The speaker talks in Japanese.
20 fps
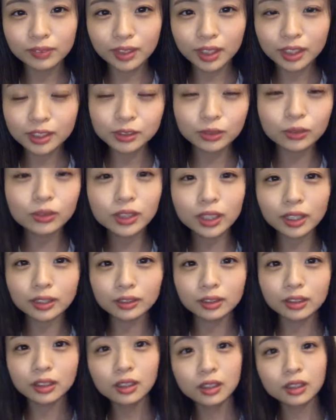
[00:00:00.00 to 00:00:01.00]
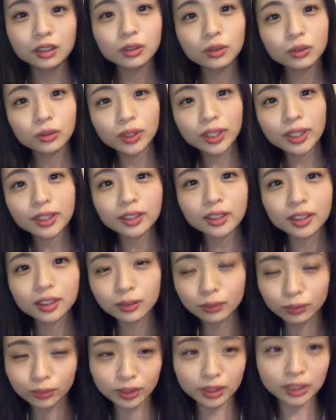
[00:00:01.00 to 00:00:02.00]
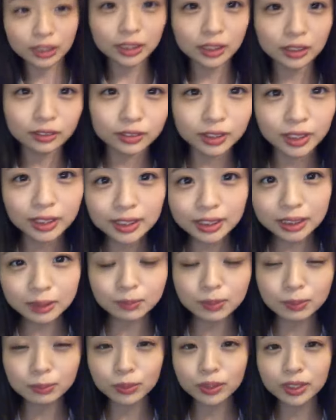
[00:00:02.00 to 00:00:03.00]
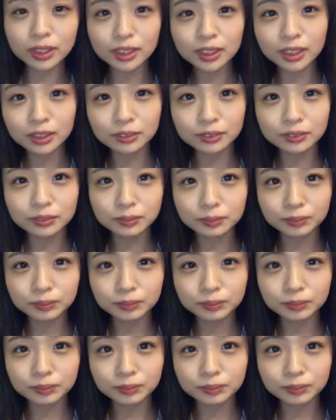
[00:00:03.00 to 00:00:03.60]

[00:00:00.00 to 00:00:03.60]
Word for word: あそうなん巨大かき氷気になる焼きスパも気になる